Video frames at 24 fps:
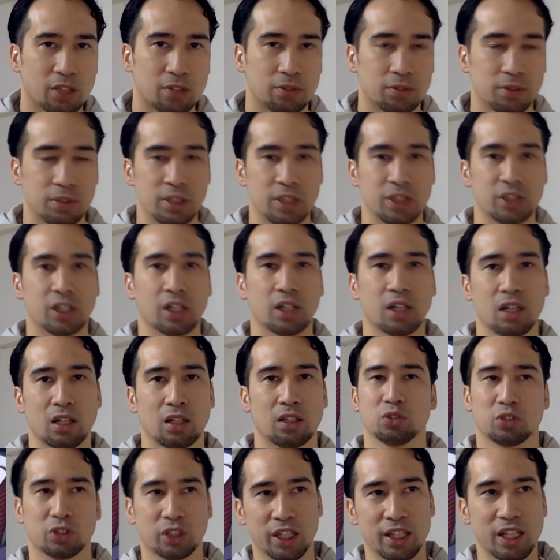フリーザー
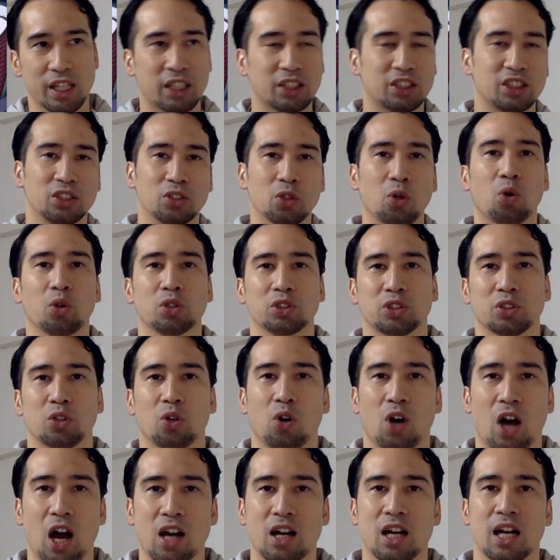がサイヤ人の星
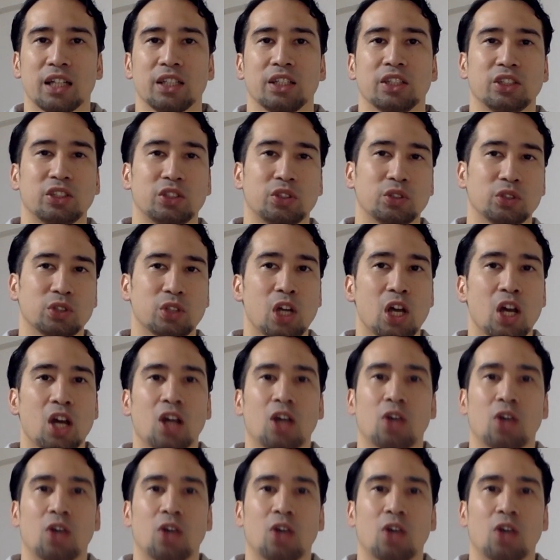を破壊する